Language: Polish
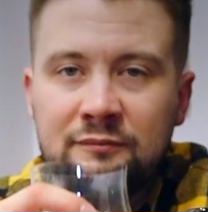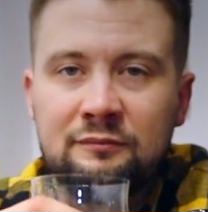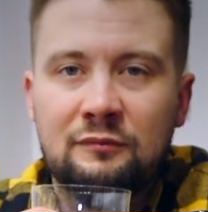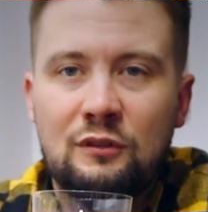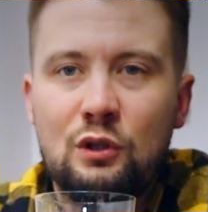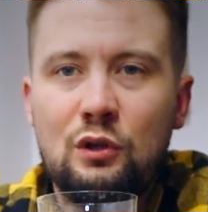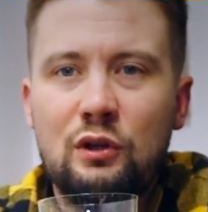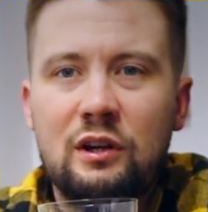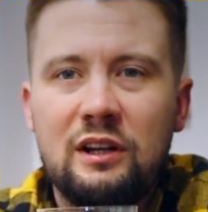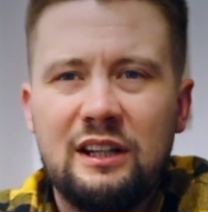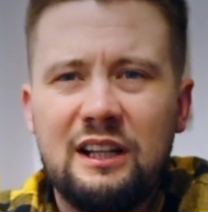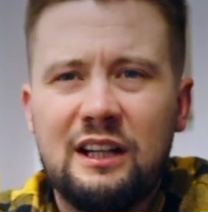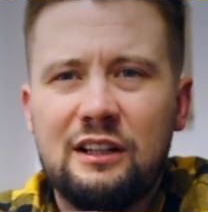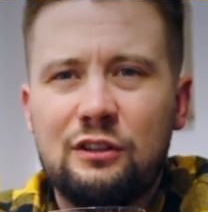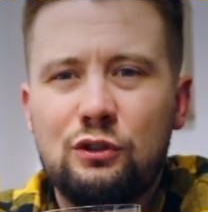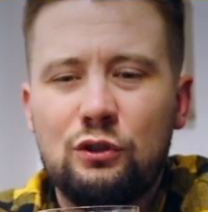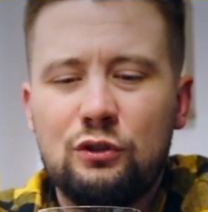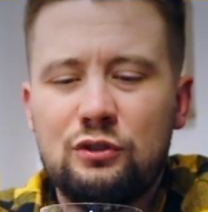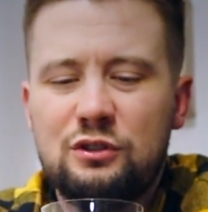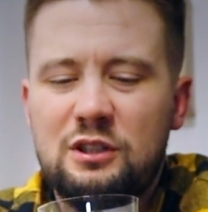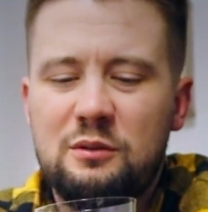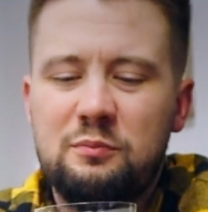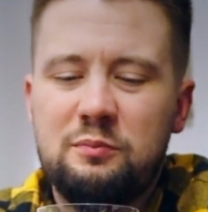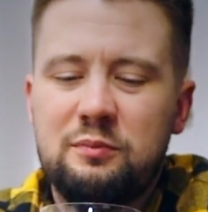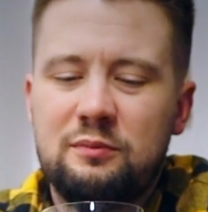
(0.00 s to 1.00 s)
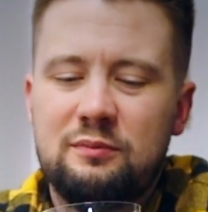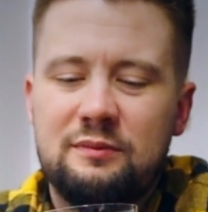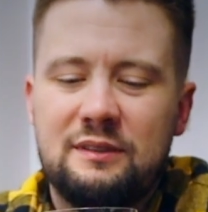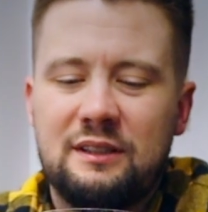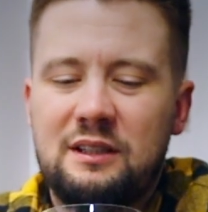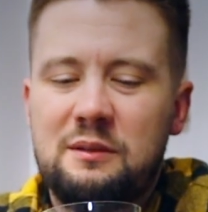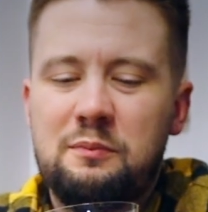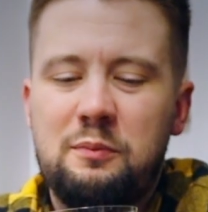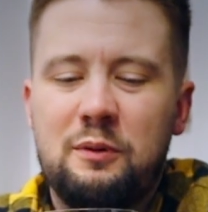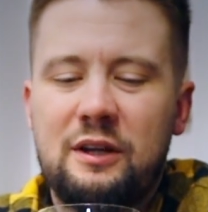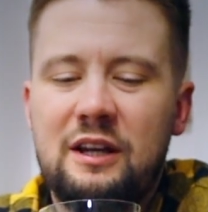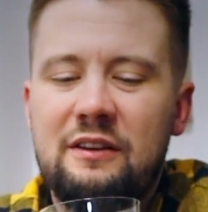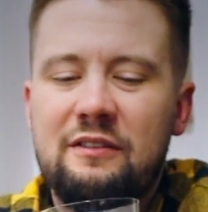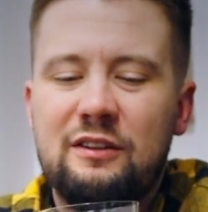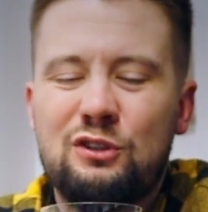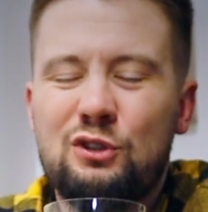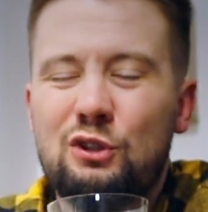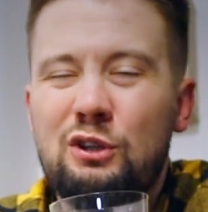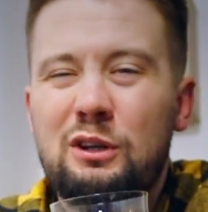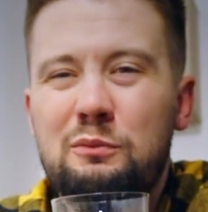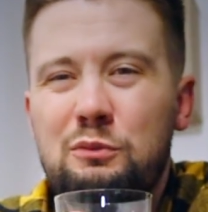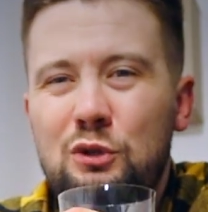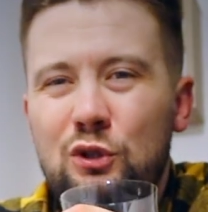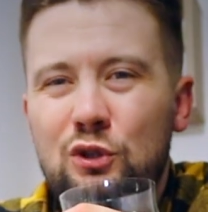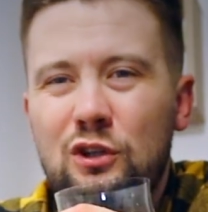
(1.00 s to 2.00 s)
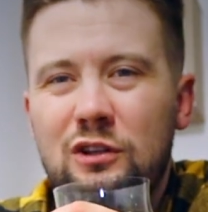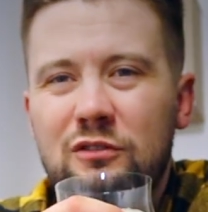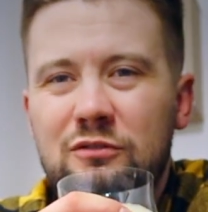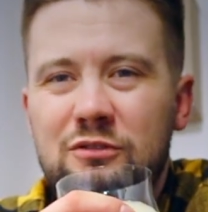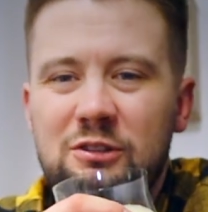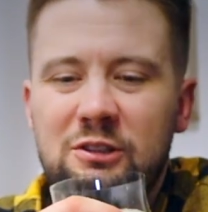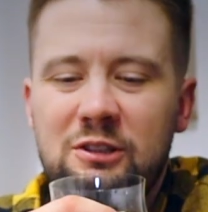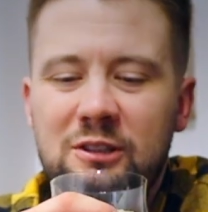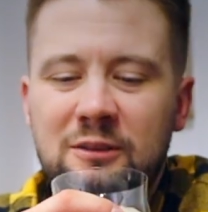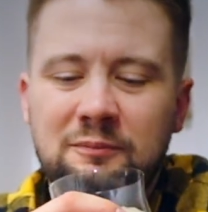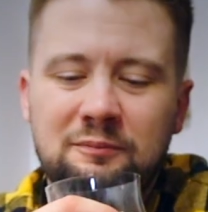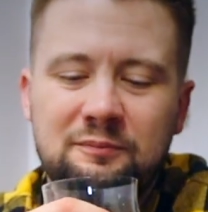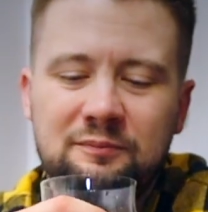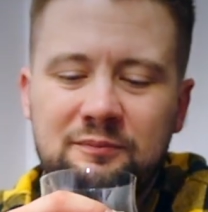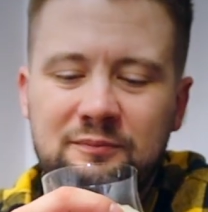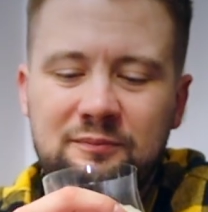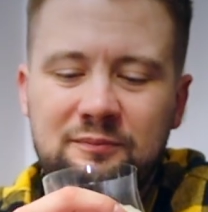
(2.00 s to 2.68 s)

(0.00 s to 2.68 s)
Trochę karton się taki pojawia, trochę miodowy.